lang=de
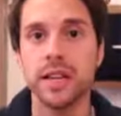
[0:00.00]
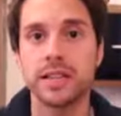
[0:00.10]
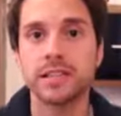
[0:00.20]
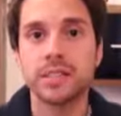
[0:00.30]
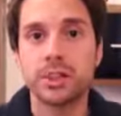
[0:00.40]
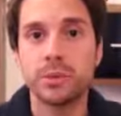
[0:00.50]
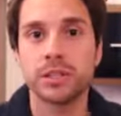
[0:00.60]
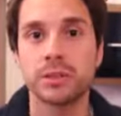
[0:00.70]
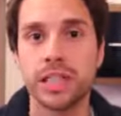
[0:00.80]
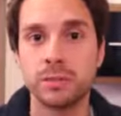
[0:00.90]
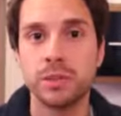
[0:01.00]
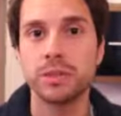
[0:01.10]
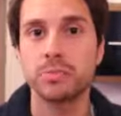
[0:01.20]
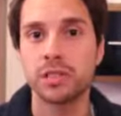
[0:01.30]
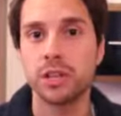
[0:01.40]
Das ist auch immer so ein ganz
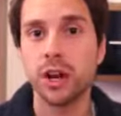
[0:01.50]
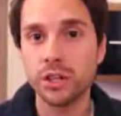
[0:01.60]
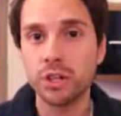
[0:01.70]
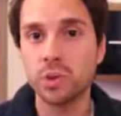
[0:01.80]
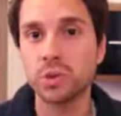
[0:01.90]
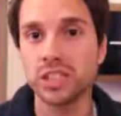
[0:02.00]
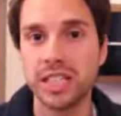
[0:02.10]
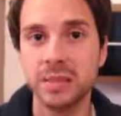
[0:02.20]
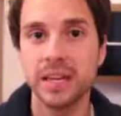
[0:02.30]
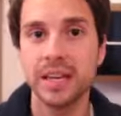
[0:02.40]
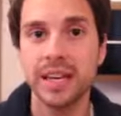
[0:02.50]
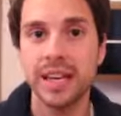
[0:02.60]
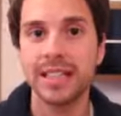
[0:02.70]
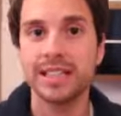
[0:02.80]
beliebtes Erörterungsthema.